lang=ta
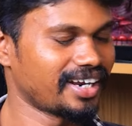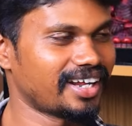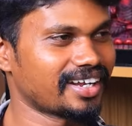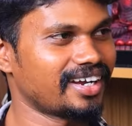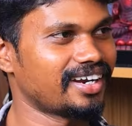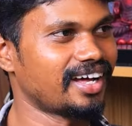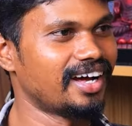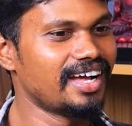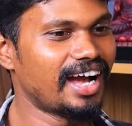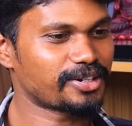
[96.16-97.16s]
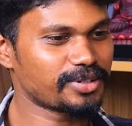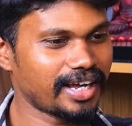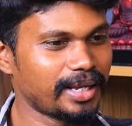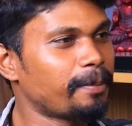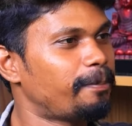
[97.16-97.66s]
நல்லா இருக்கேன்னா
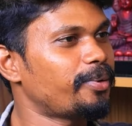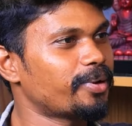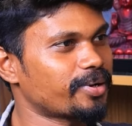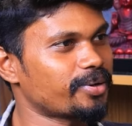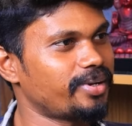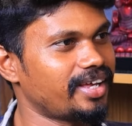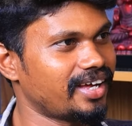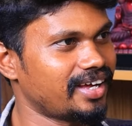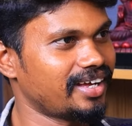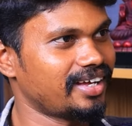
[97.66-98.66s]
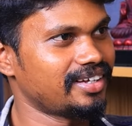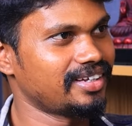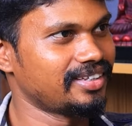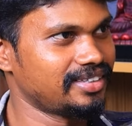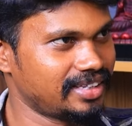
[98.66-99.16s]
ஆக்சுவலாக இப்போ இருக்கக்கூடிய
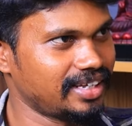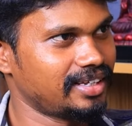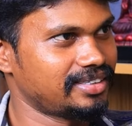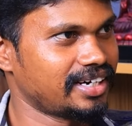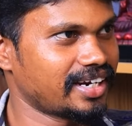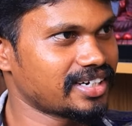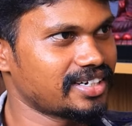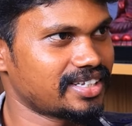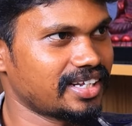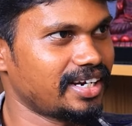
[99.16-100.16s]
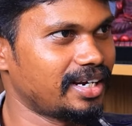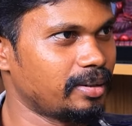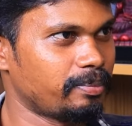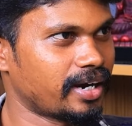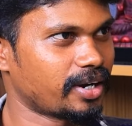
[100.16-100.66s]
இந்த ஜென்ரேஷன் சீரியல்
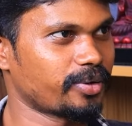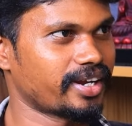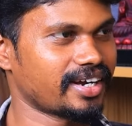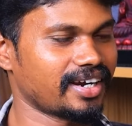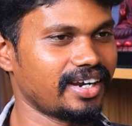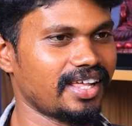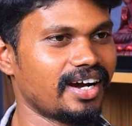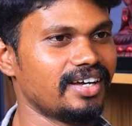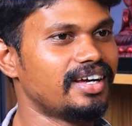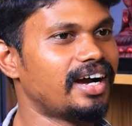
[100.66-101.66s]
பார்க்குறவங்க இருக்காங்க இல்லையா